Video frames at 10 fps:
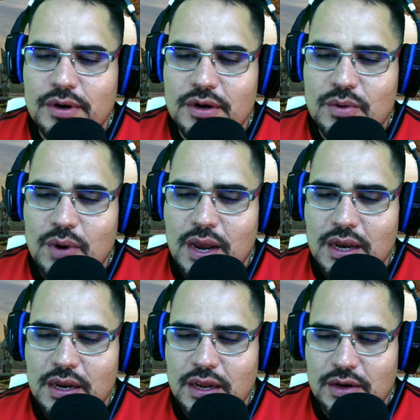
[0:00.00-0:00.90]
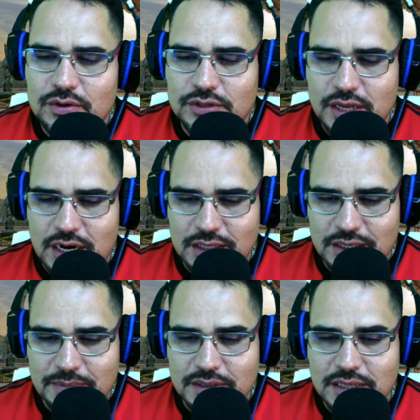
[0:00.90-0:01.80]
el cual nos quieren
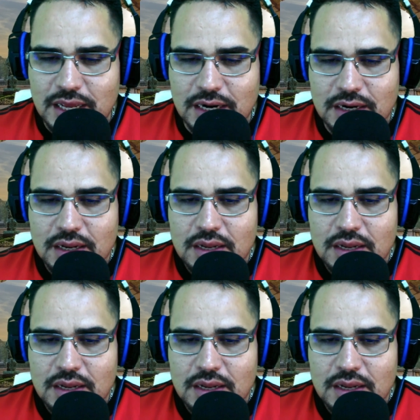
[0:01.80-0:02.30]
hacer pasar